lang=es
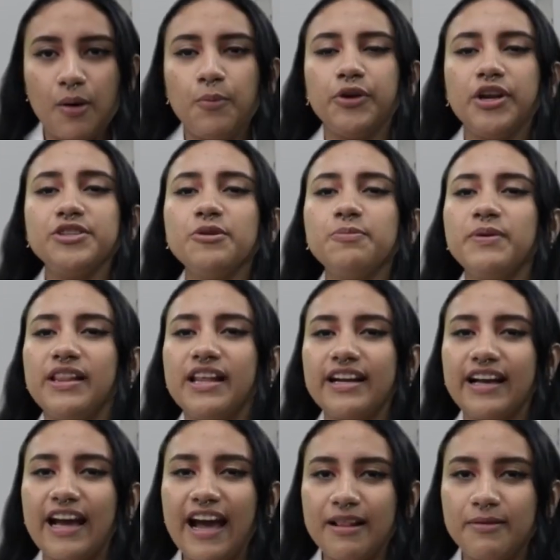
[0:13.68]
Por eso
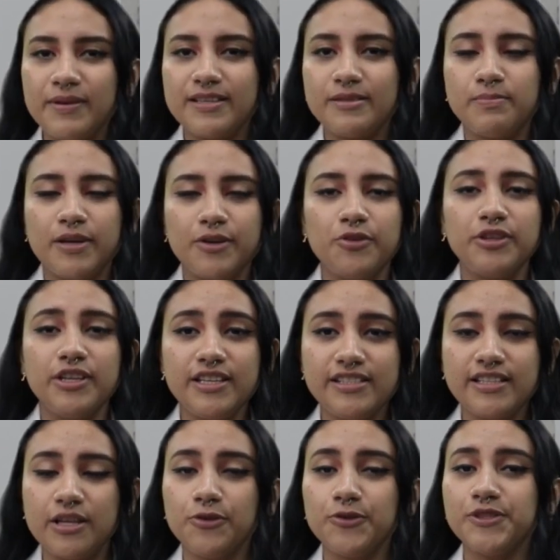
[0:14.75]
Pilar Galvez,
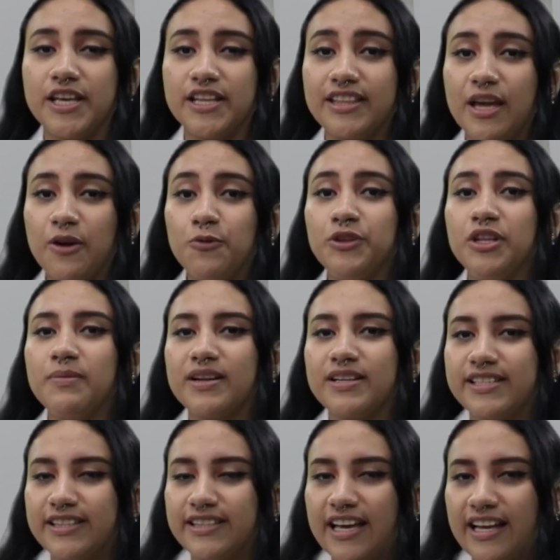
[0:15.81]
periodista y docente
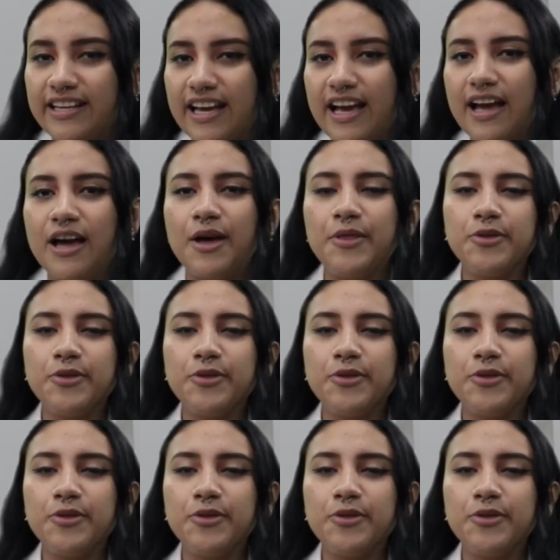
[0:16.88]
universitaria,